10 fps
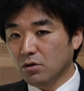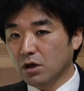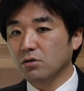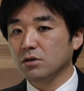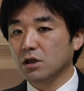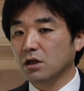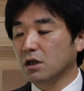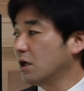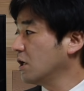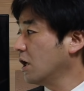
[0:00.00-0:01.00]
の可能性が
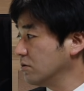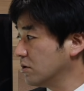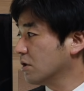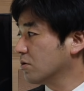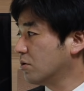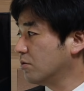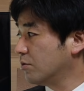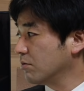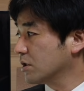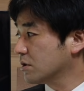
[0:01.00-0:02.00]
やはりあるなと
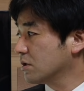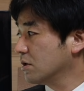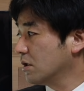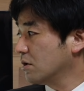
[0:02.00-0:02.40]
思います。